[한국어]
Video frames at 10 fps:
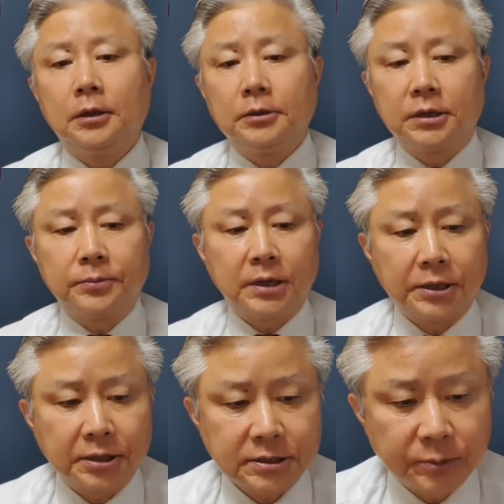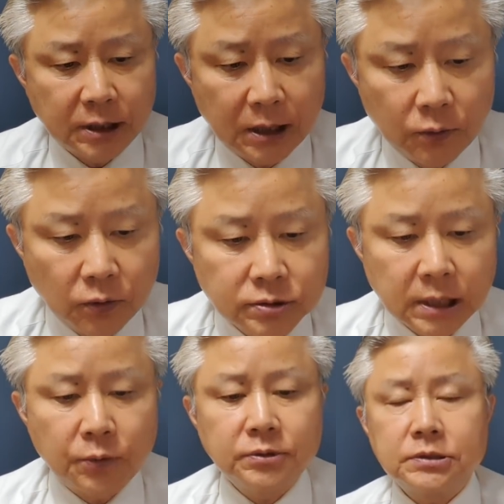여러분 안녕하십니까
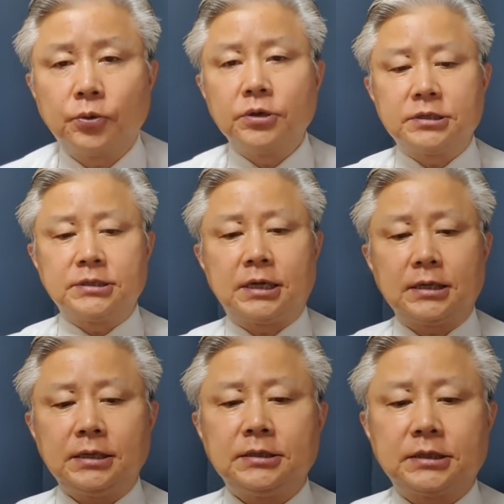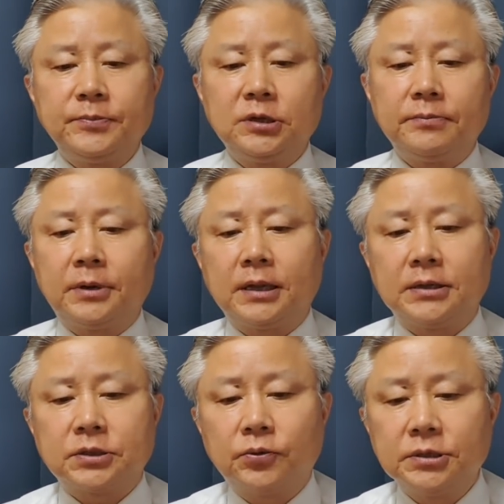오세훈 서울시장이 10년
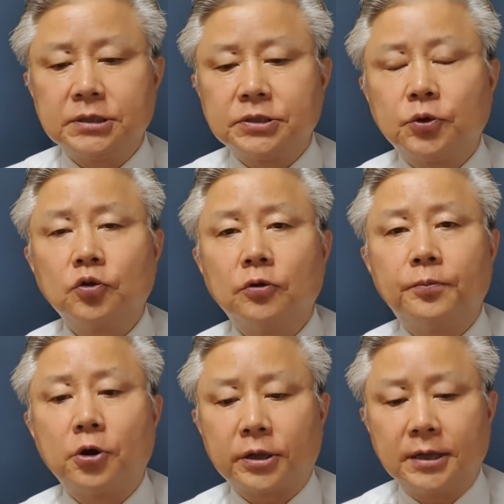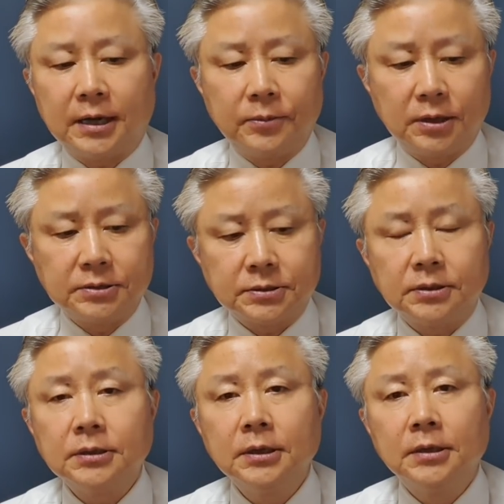만에 서울시청으로 복귀하면서